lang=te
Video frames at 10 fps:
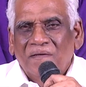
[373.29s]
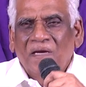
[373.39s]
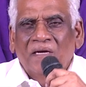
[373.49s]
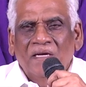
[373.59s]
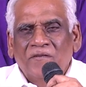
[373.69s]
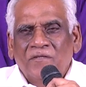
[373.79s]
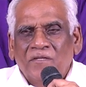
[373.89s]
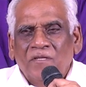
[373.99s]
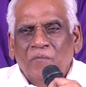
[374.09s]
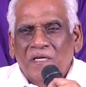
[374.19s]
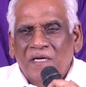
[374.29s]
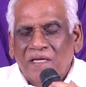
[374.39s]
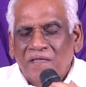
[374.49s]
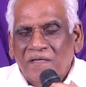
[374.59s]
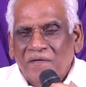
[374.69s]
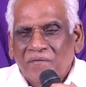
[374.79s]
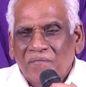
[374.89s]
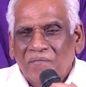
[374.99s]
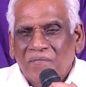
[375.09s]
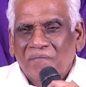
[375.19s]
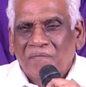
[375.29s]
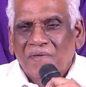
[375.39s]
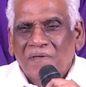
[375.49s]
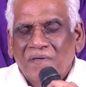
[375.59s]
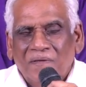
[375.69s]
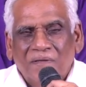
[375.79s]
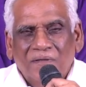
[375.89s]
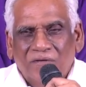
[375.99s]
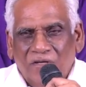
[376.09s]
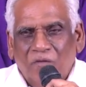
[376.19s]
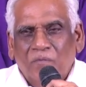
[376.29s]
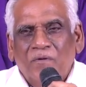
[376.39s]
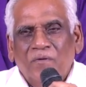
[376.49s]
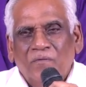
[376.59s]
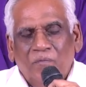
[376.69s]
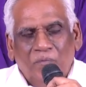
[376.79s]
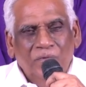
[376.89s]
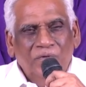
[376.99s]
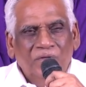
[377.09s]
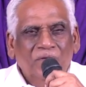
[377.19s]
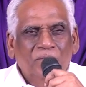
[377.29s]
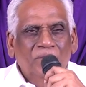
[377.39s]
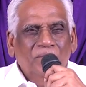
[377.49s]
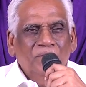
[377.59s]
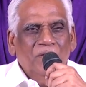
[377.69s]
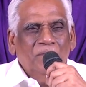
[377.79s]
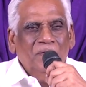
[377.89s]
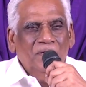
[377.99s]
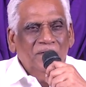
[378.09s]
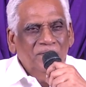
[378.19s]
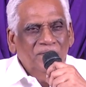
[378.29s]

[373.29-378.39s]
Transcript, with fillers: ఏం కలిసి వచ్చింది మందిరానికి వెళ్తే చింతపండు ఉప్పు చింతపండు మిరపకాయలు